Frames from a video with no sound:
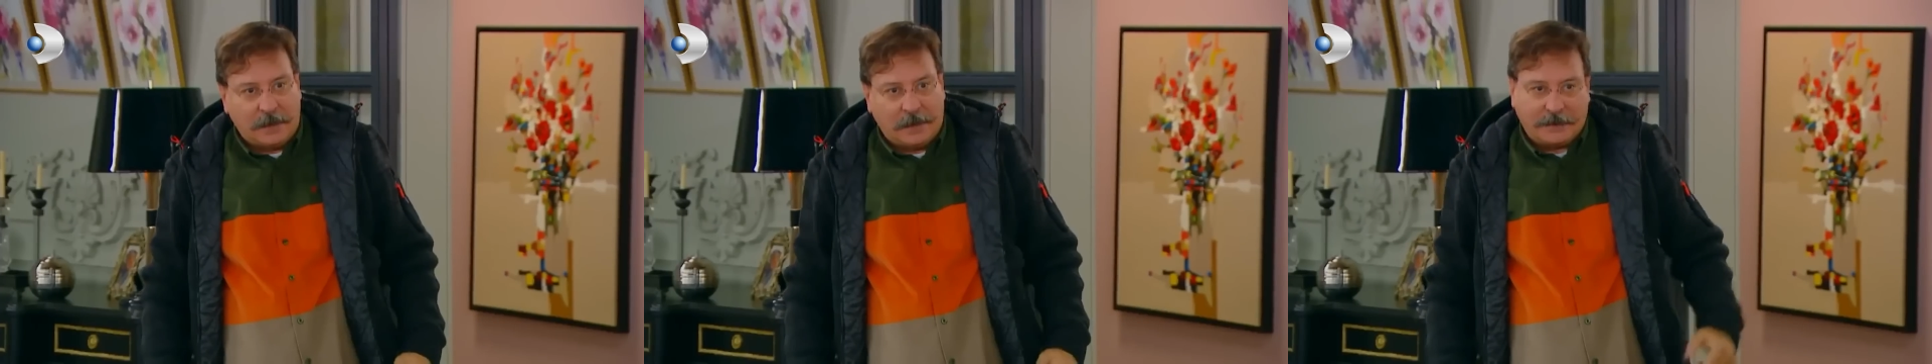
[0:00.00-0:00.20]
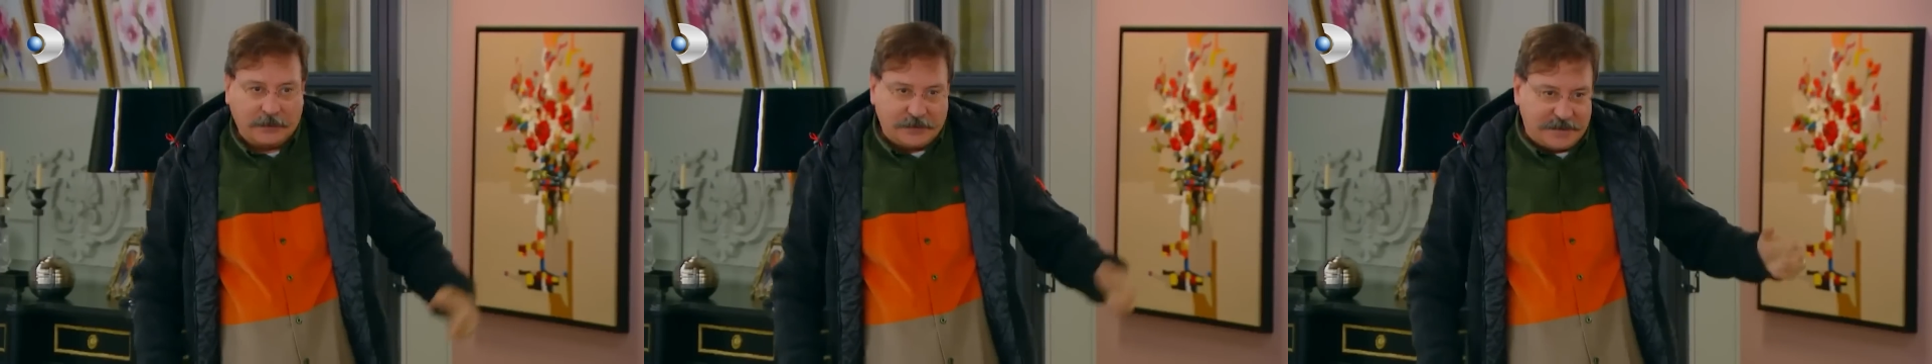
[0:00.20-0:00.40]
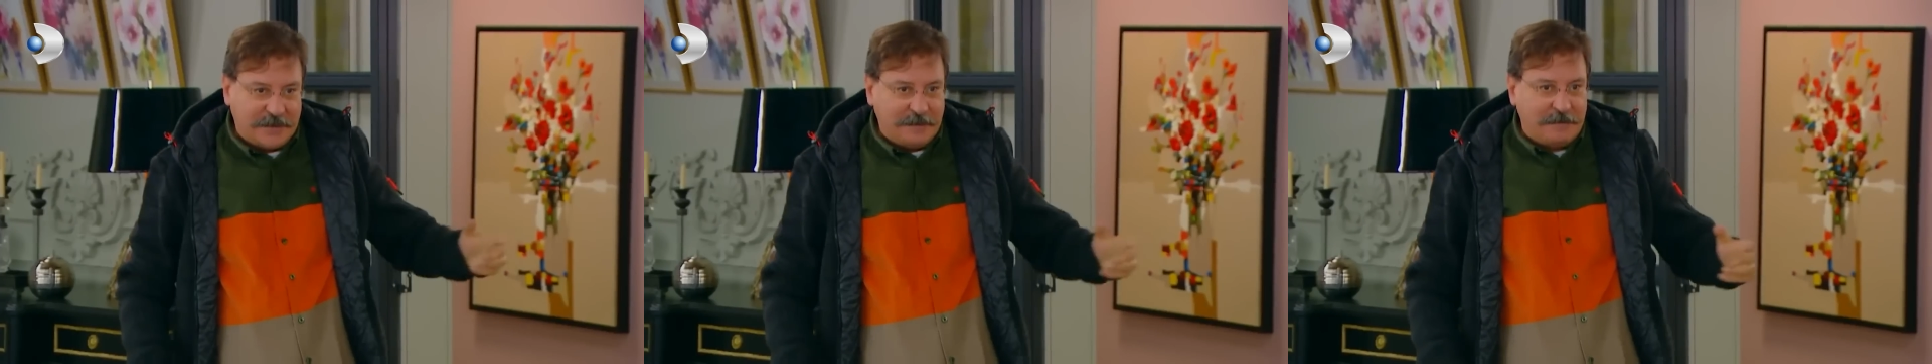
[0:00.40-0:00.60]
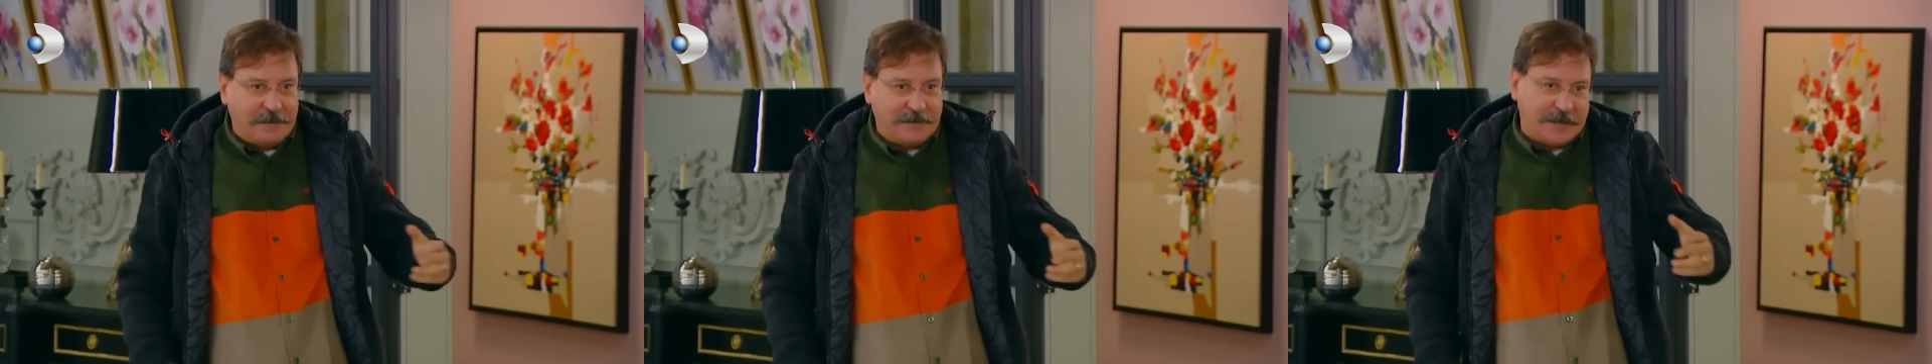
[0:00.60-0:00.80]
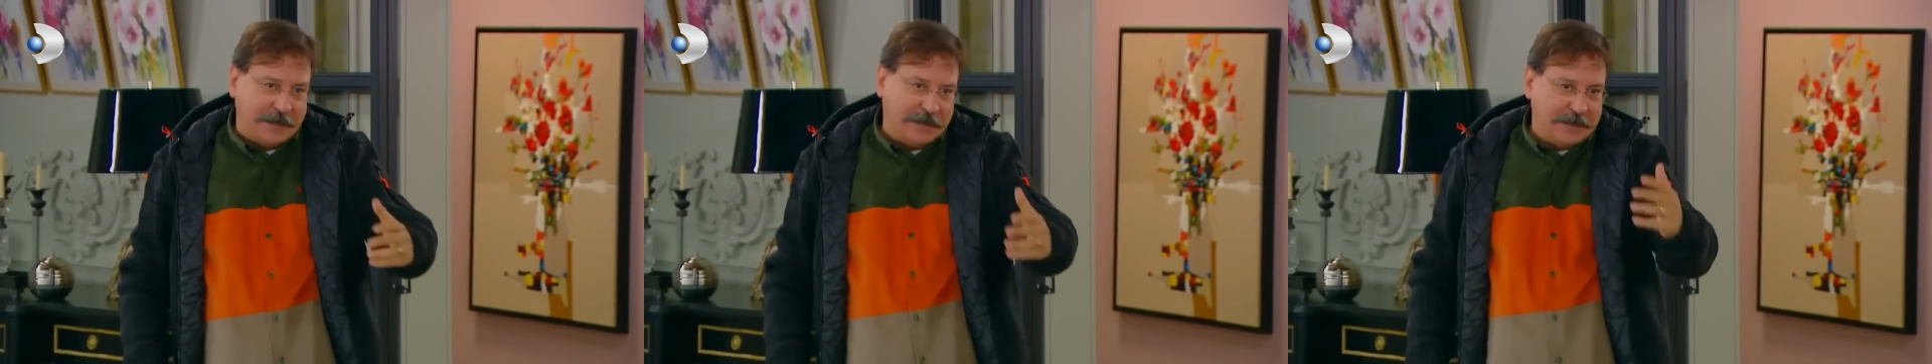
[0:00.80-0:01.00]
Ya e, gösteririm lan
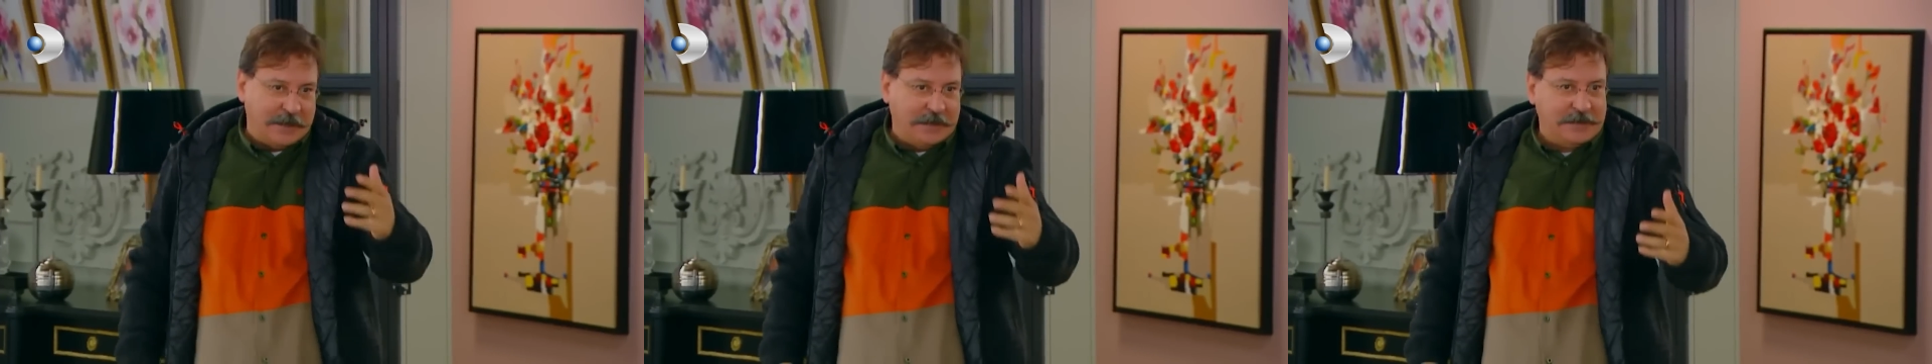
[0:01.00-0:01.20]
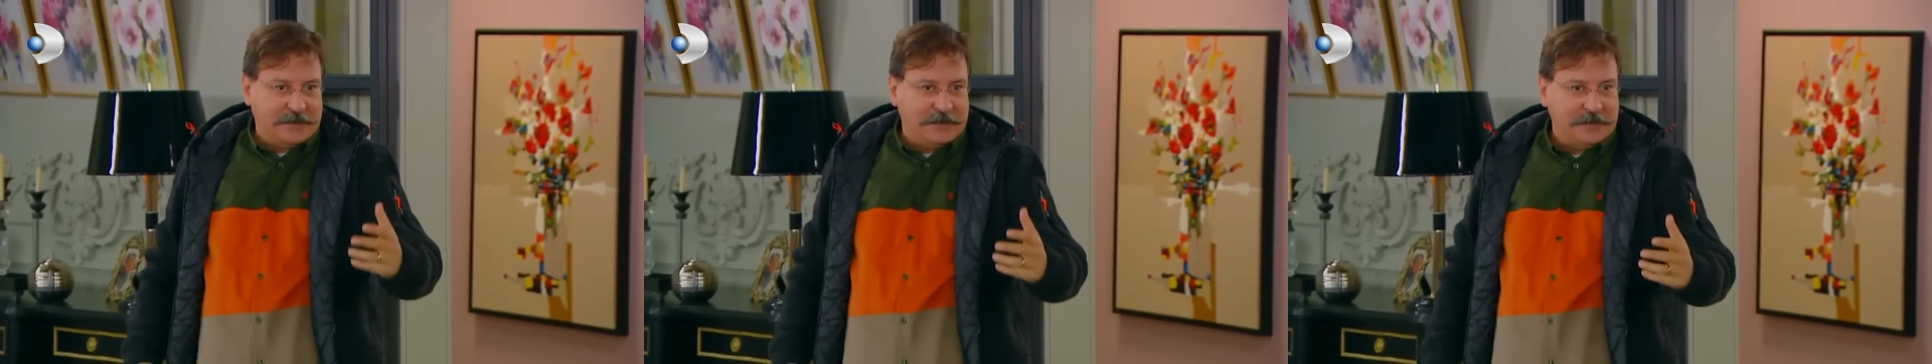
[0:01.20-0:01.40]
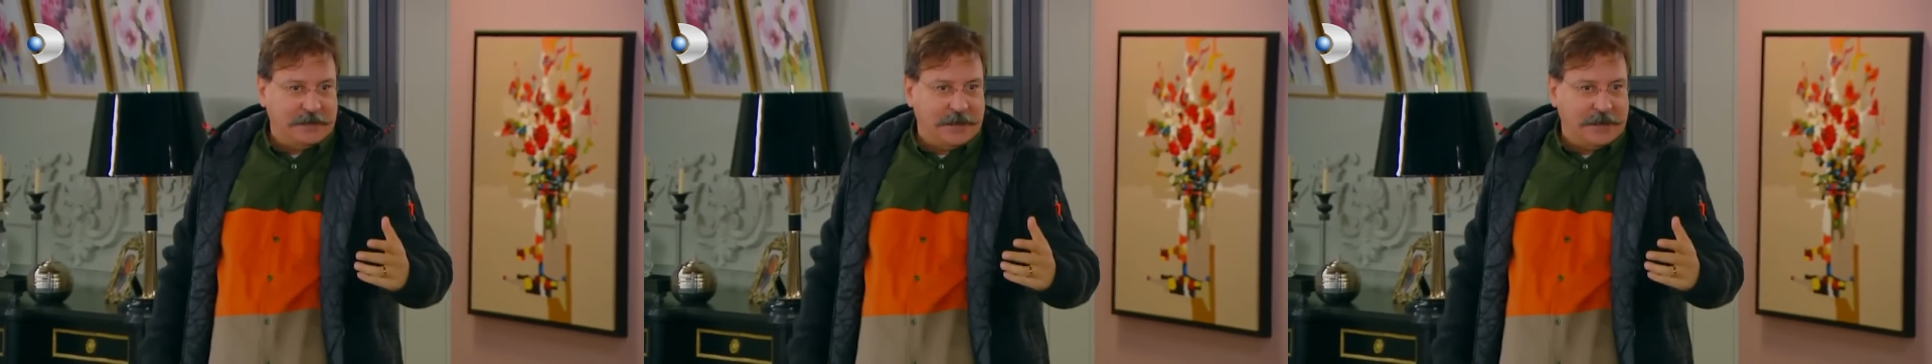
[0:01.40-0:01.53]
sen de gelirsin